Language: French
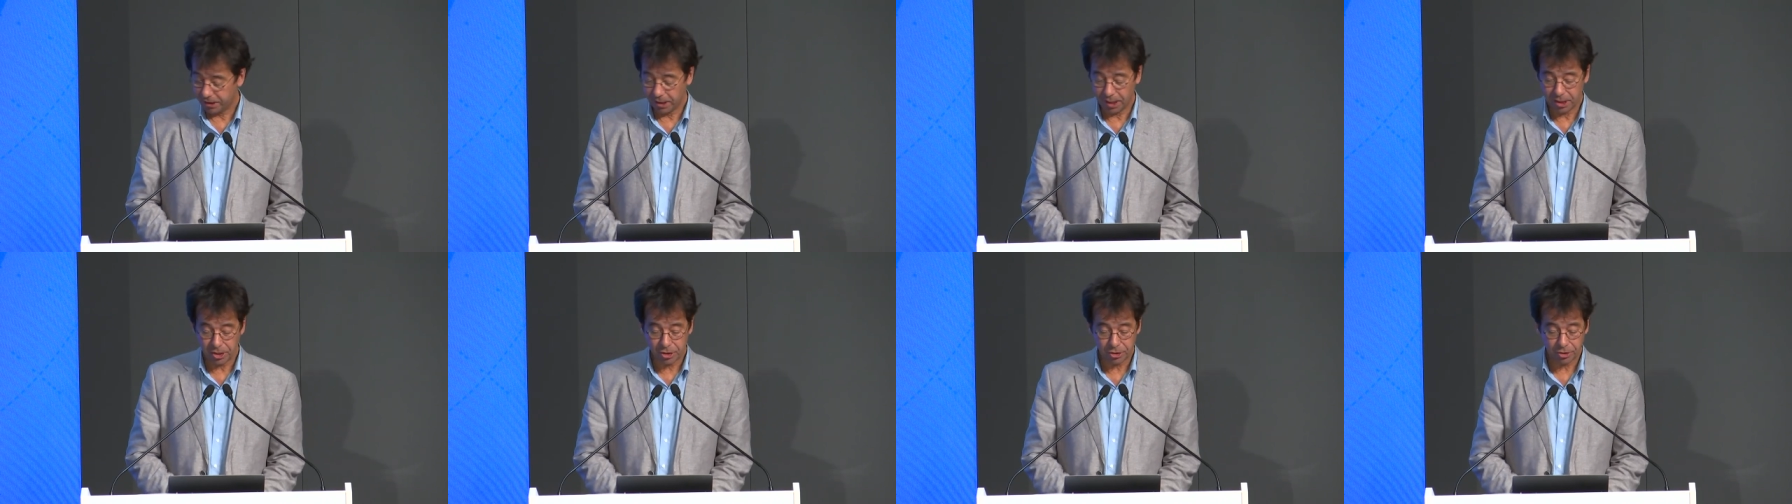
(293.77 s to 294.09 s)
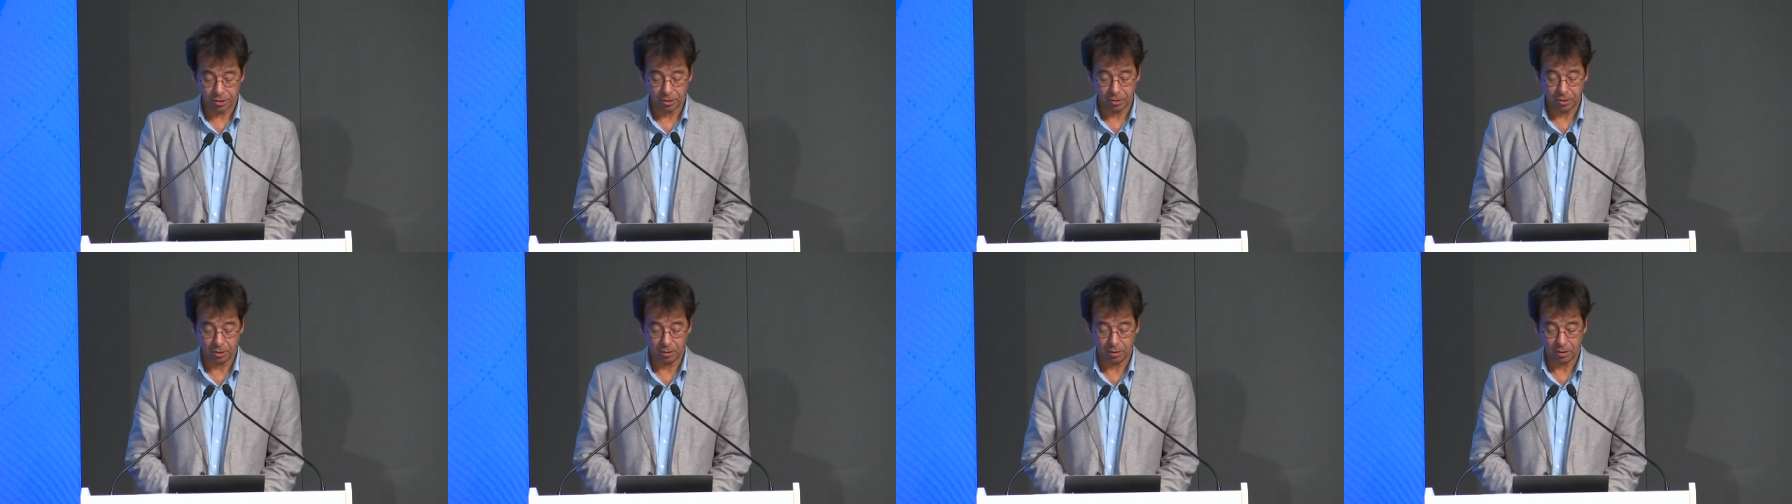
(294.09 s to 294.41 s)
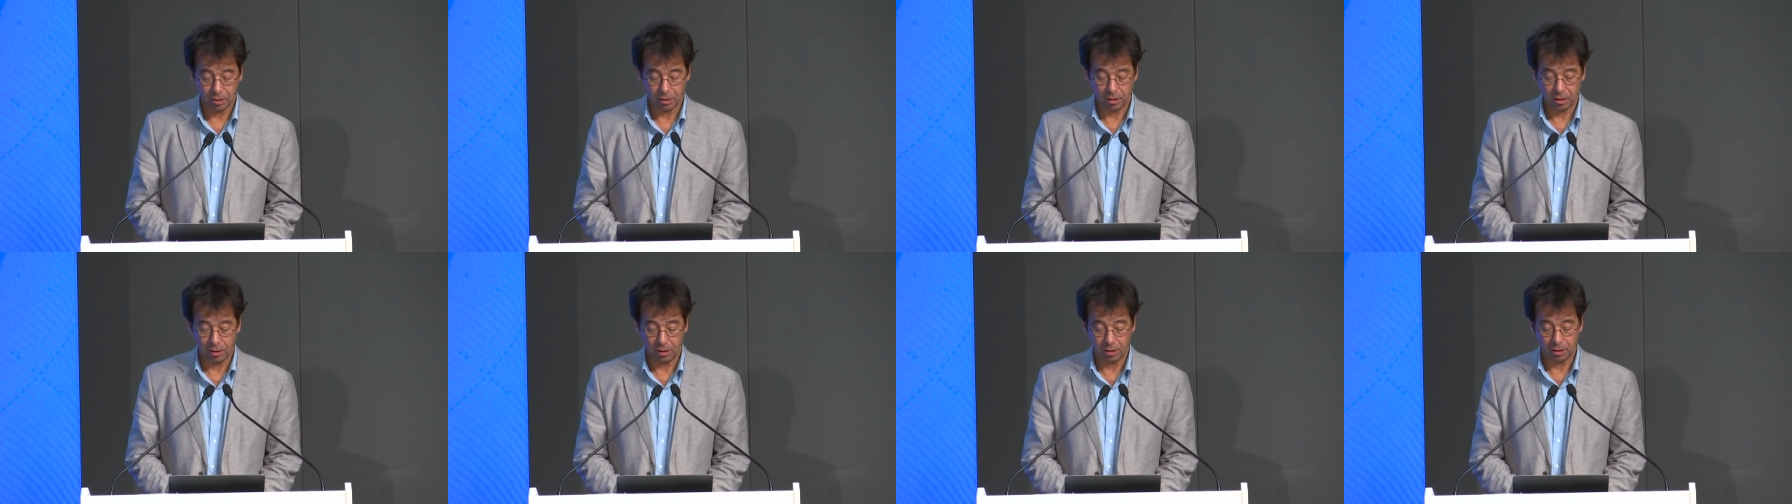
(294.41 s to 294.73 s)

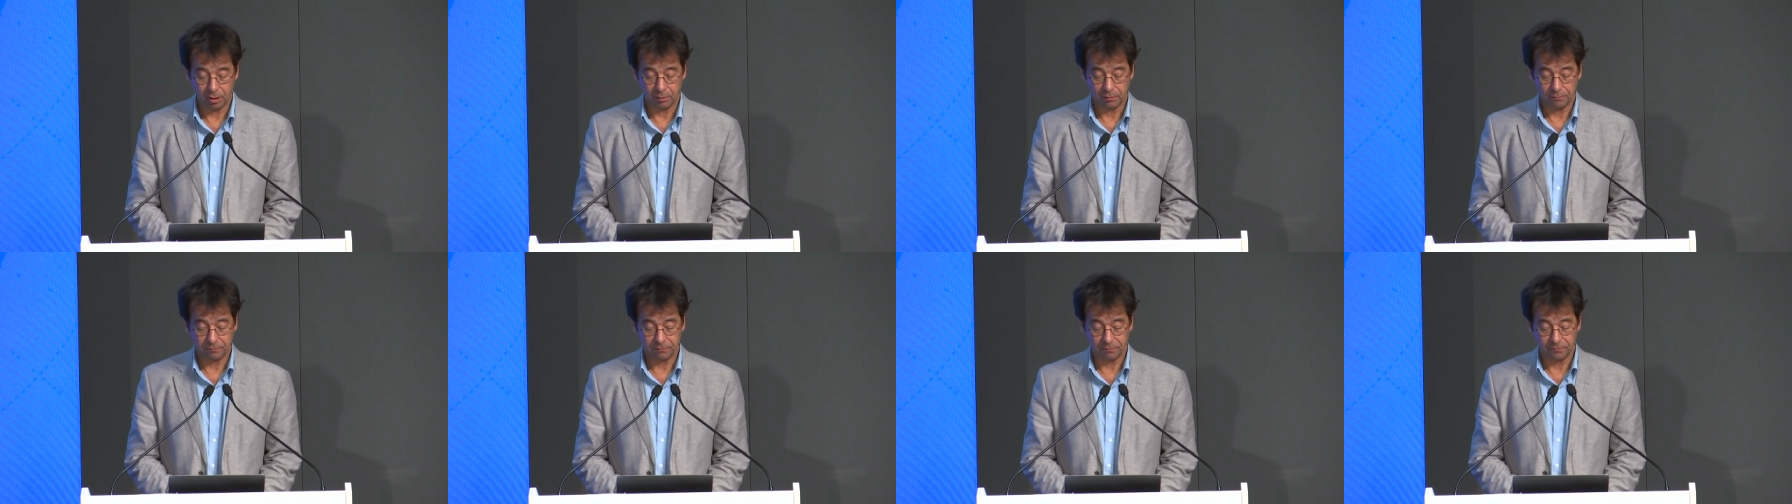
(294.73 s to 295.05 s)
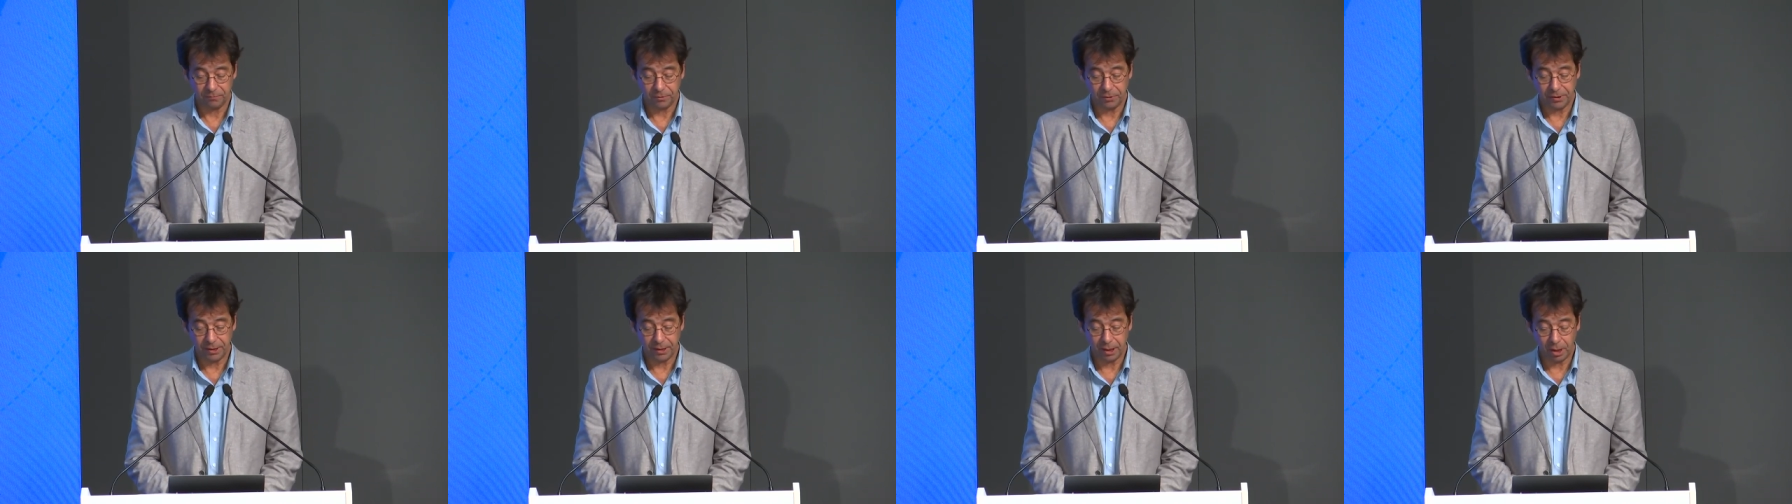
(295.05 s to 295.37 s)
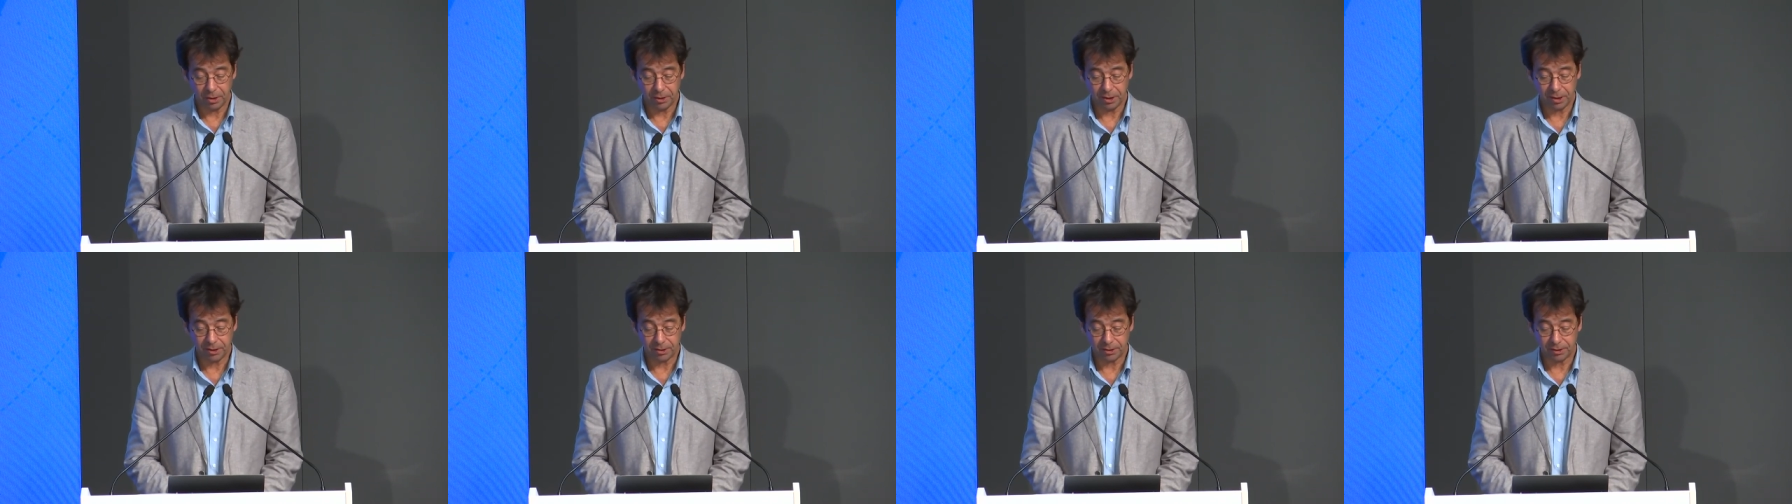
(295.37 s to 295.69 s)
ceci et nous
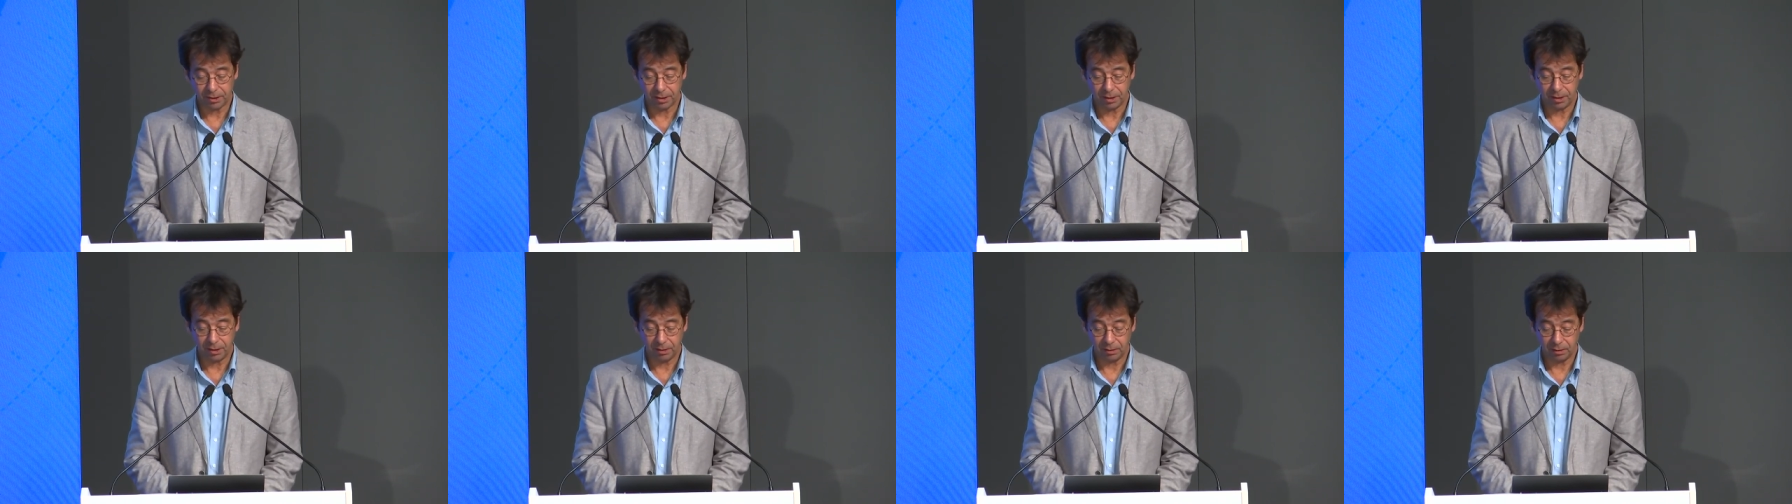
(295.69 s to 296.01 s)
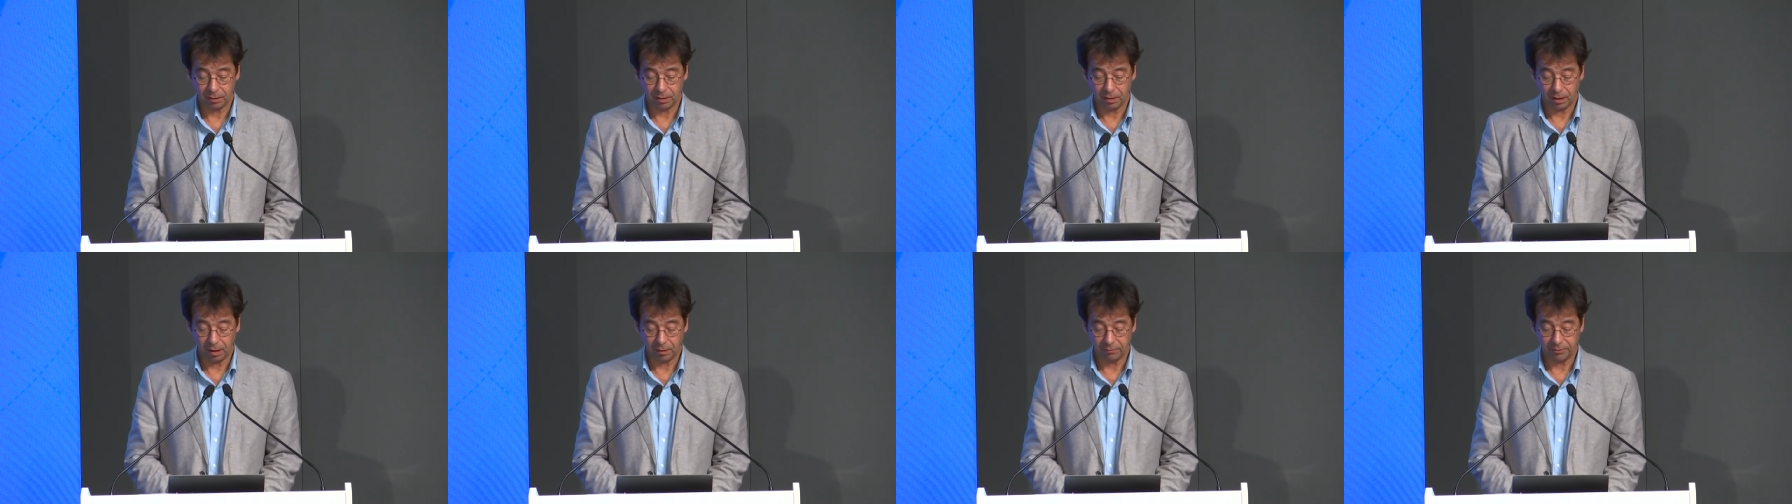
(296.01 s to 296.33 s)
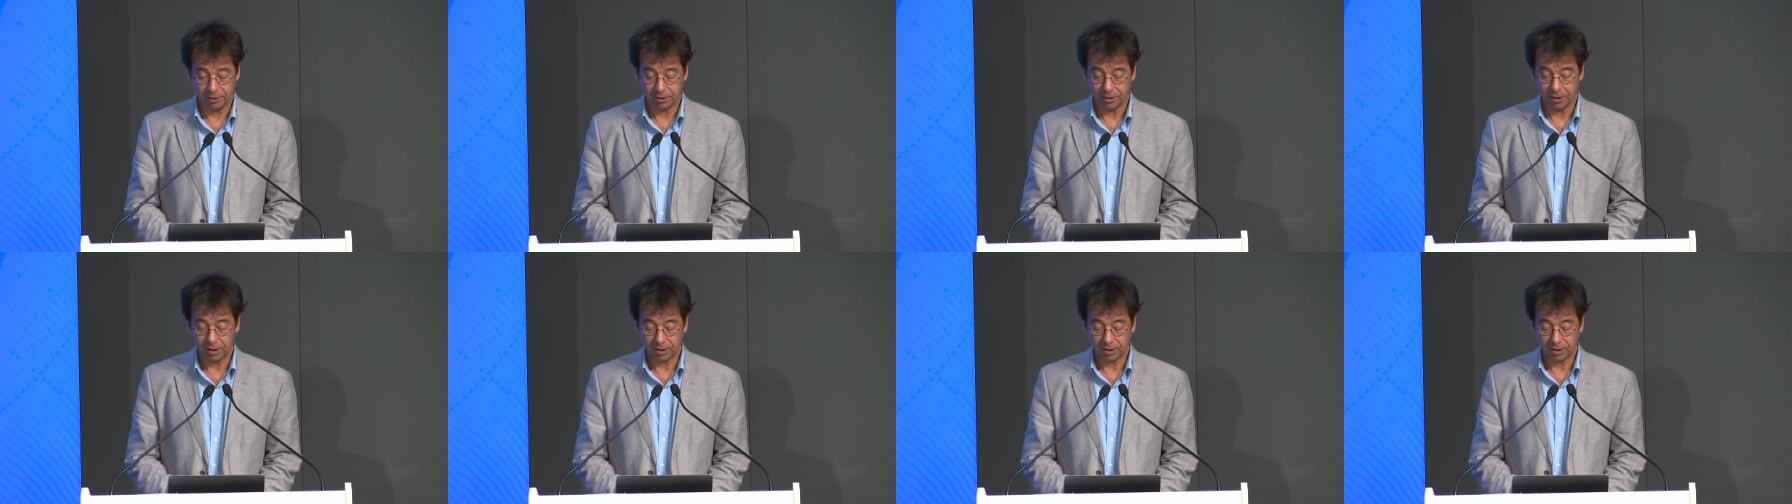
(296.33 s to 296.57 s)
avons euh,